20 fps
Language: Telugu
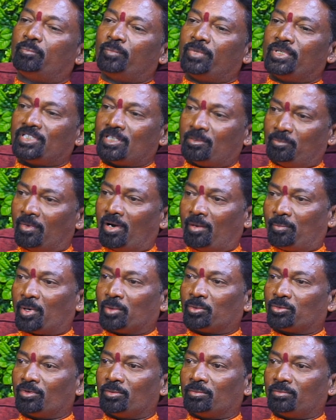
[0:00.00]
బీజేపీ మా
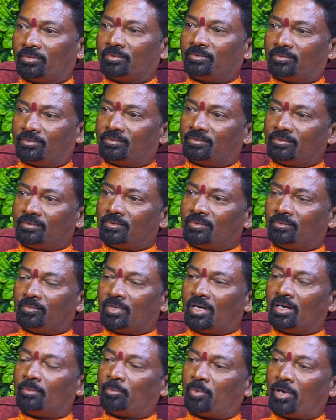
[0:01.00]
ప్రభుత్వం
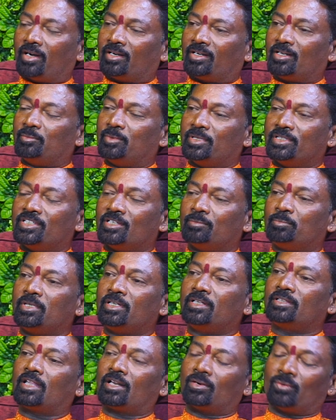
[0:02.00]
మా పార్టీ బీజేపీ
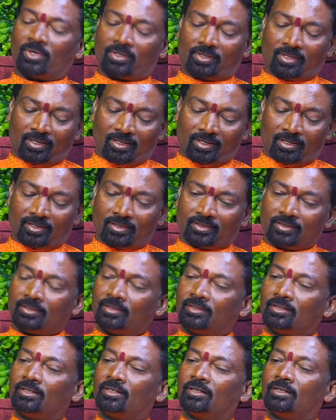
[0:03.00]
తర్వాత
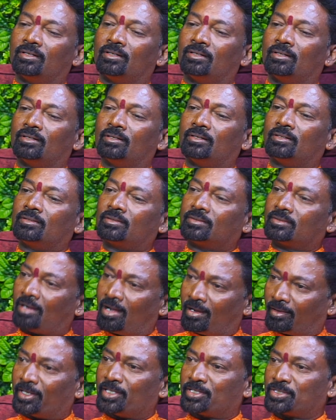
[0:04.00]

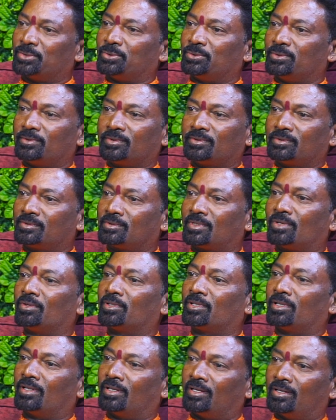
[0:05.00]
కాంగ్రెస్
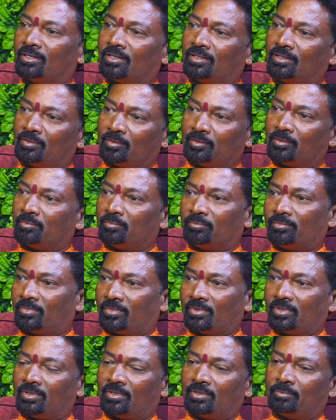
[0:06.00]
తర్వాత
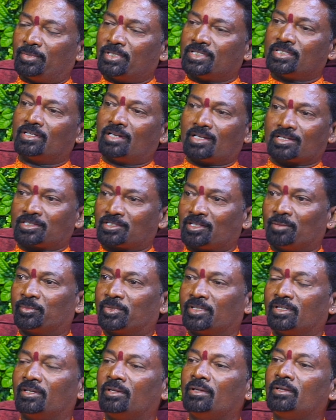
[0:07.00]
బీసీ రాష్ట్ర
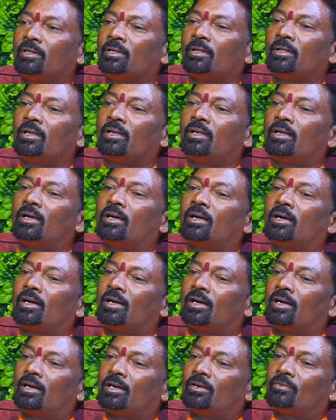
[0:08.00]
సమితి
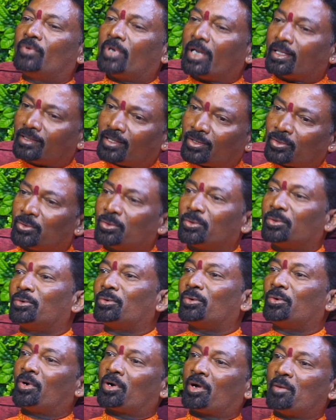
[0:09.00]
వీళ్ళందరూ
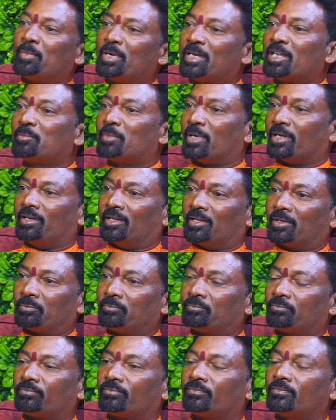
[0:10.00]
ఒక మీటింగ్ పెట్టినారు
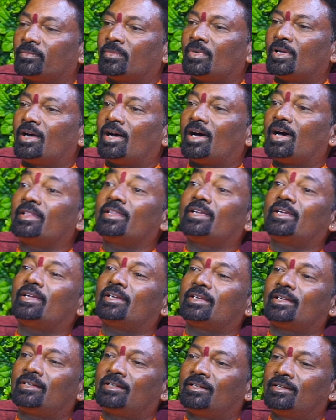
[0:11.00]
అదే
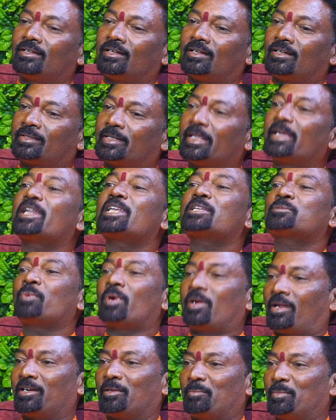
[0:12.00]
టీఆర్ఎస్
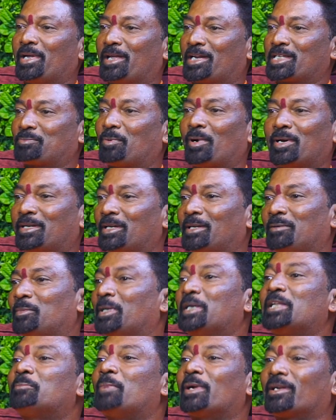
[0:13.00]
అంటే బీఆర్ఎస్ పార్టీ
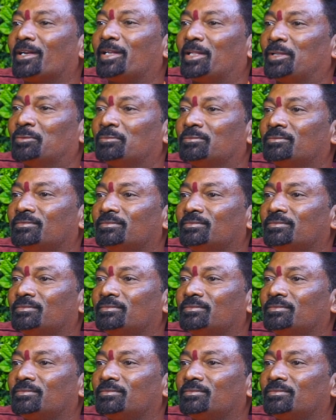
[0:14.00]
మీటింగ్ పెట్టలేదు